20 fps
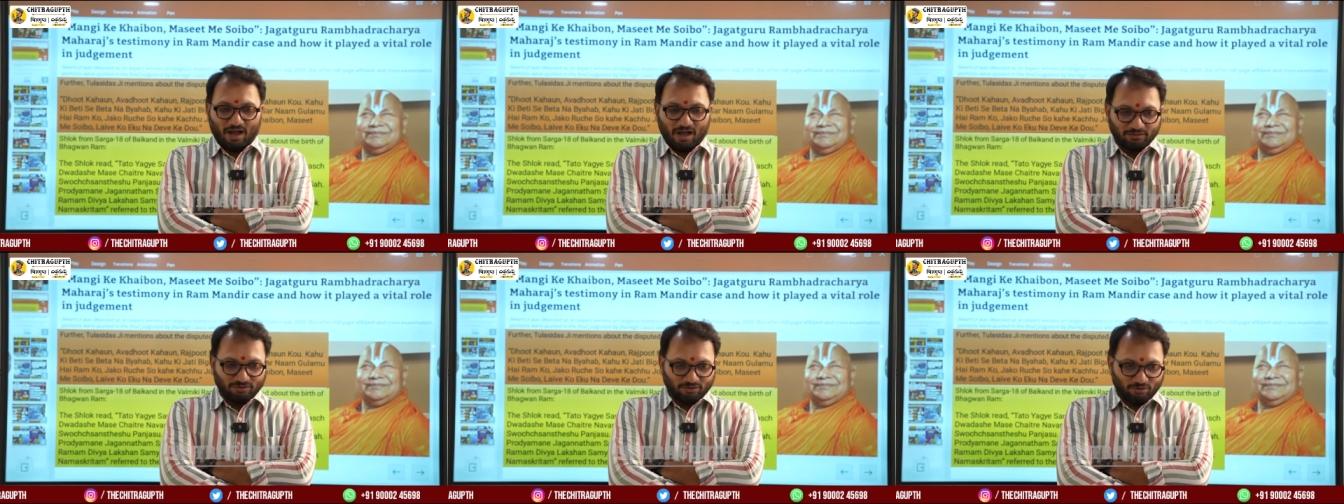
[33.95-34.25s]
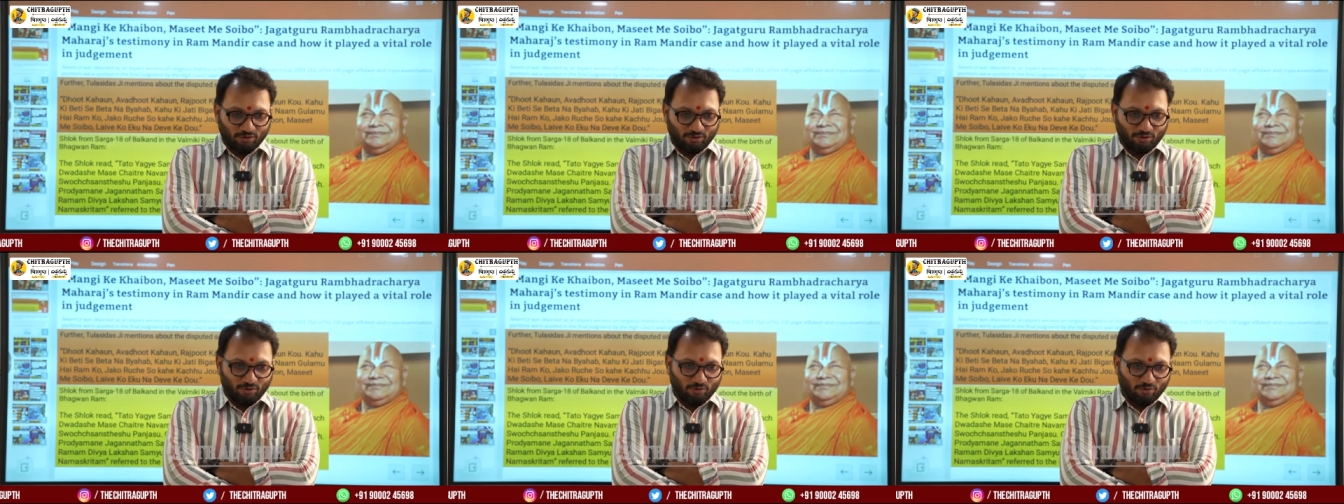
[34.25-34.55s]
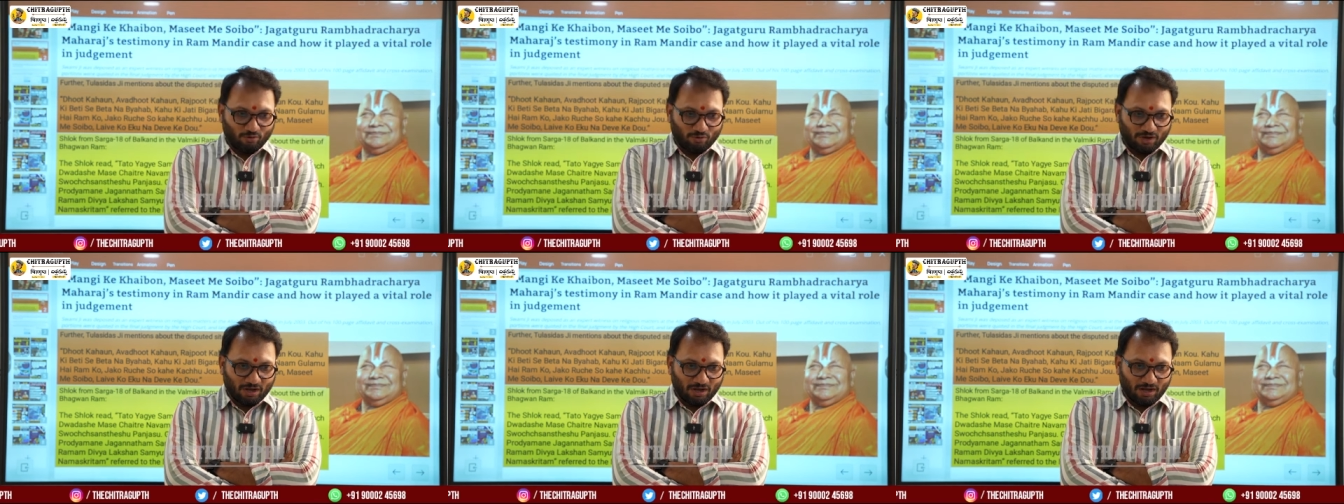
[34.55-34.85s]
అందులో
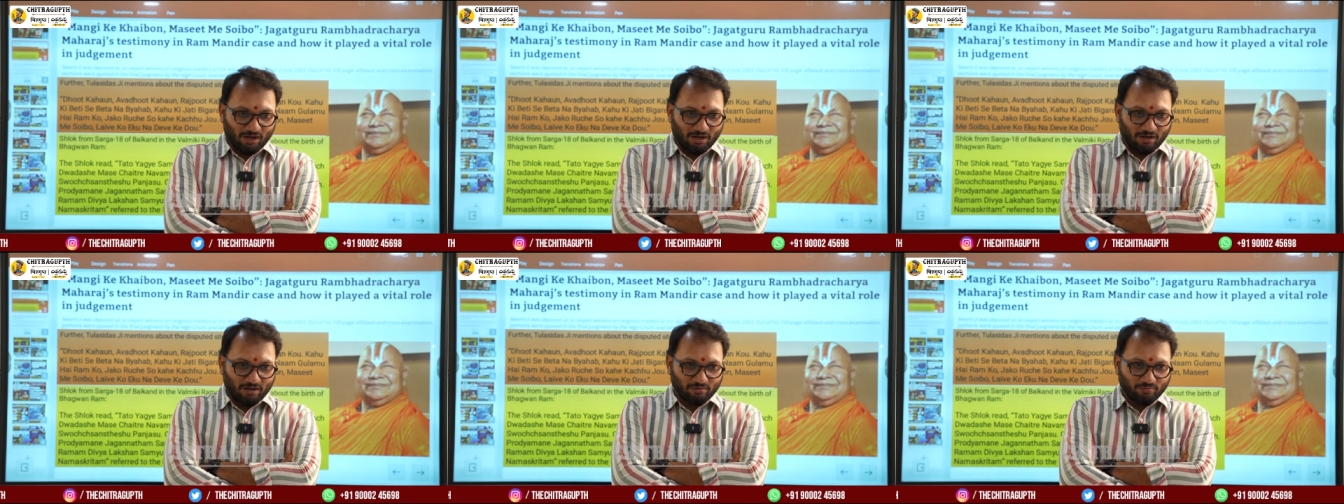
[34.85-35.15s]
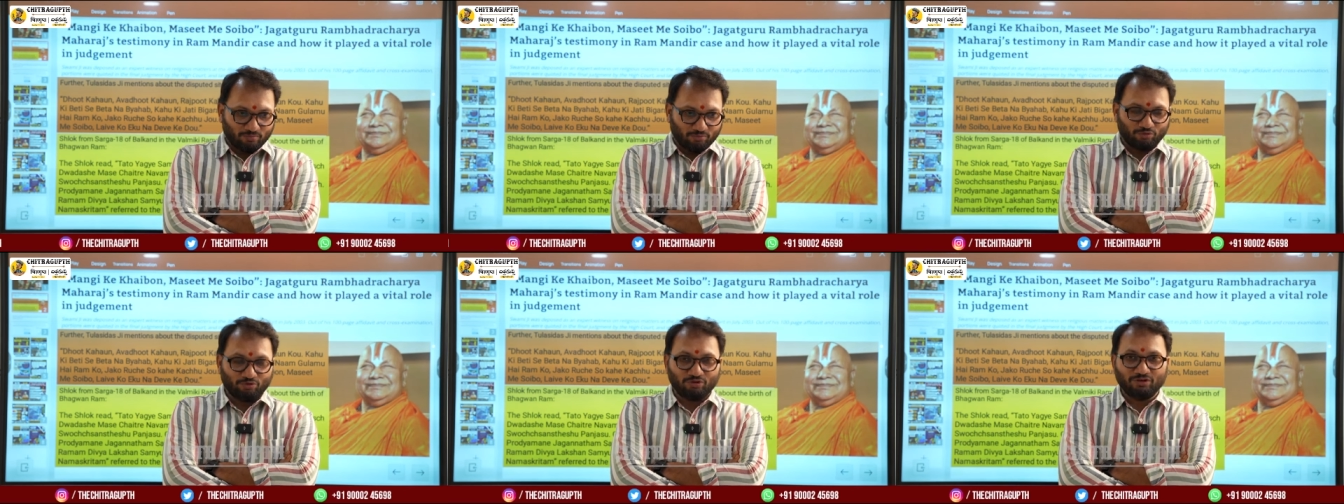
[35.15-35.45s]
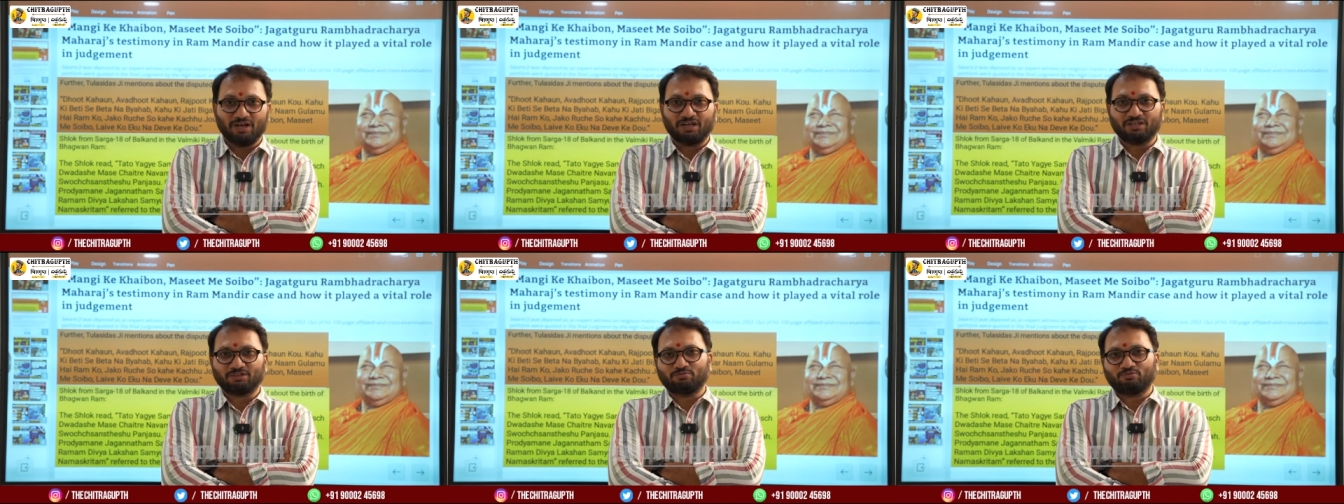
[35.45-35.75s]
ఒక
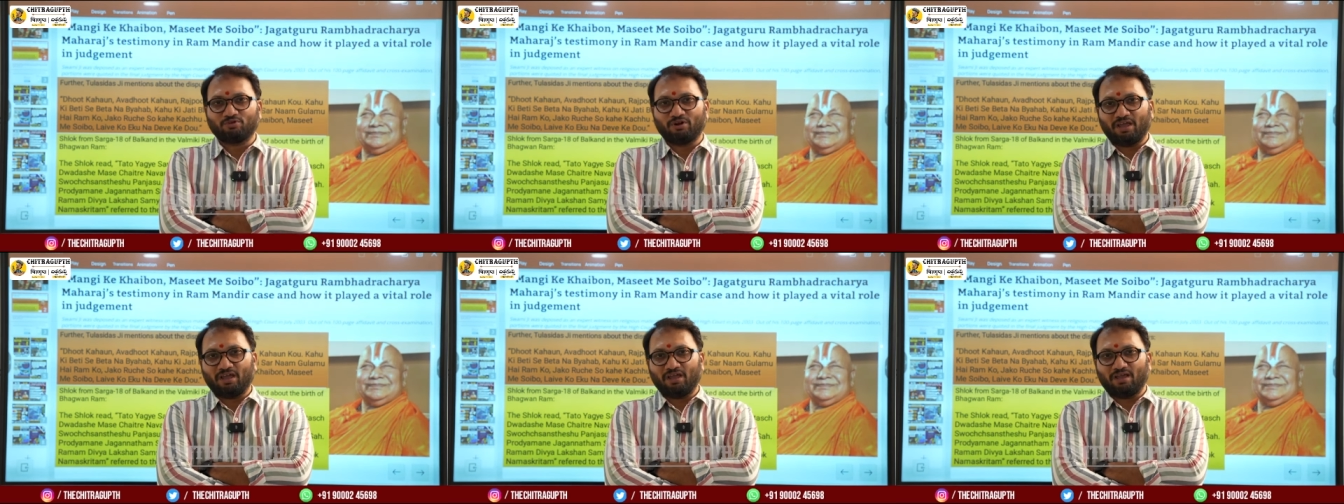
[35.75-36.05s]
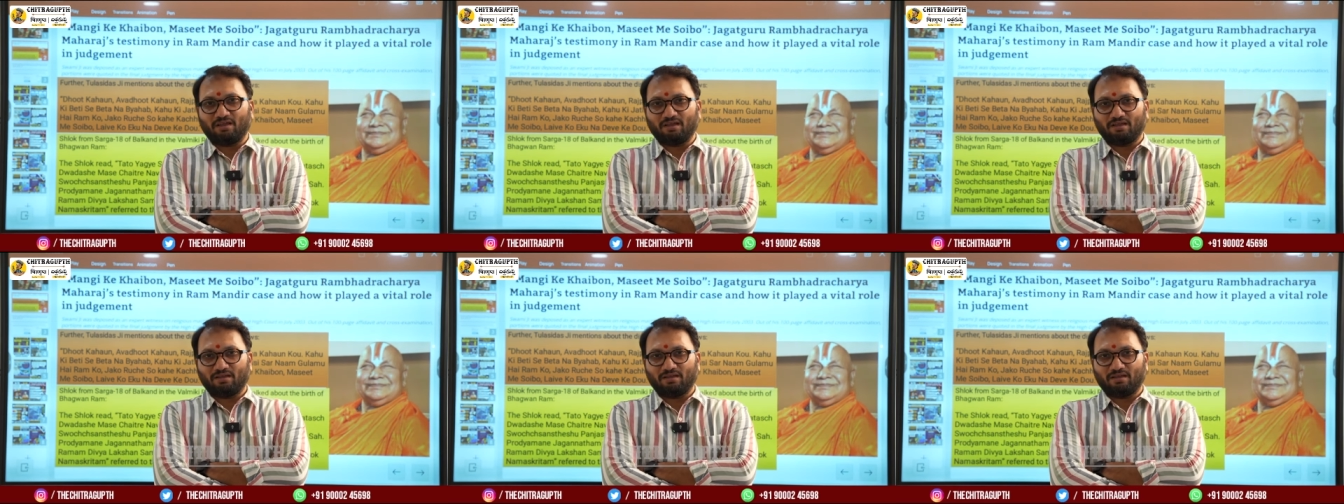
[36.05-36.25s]
పుణ్యాత్ముడే